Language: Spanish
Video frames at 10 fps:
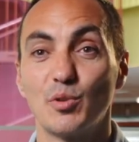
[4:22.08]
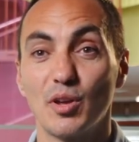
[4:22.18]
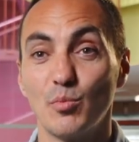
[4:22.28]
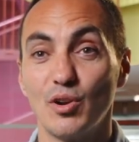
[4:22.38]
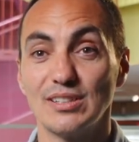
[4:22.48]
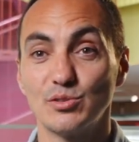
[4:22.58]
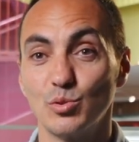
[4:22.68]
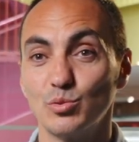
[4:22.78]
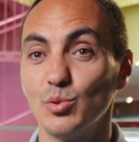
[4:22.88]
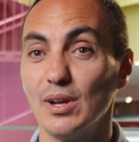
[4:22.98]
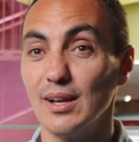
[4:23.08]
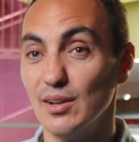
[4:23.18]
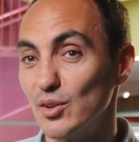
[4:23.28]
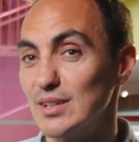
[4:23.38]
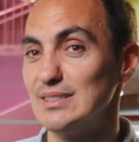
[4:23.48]
por ejemplo, la estructura,
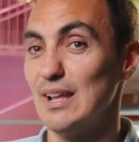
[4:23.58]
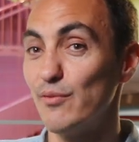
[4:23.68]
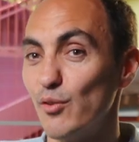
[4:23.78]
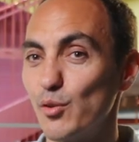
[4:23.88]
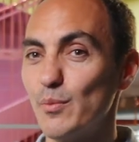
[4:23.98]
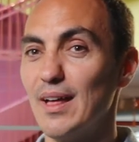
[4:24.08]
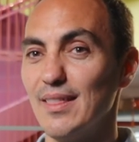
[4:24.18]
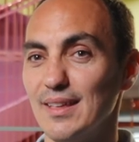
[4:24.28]
lo que es la forma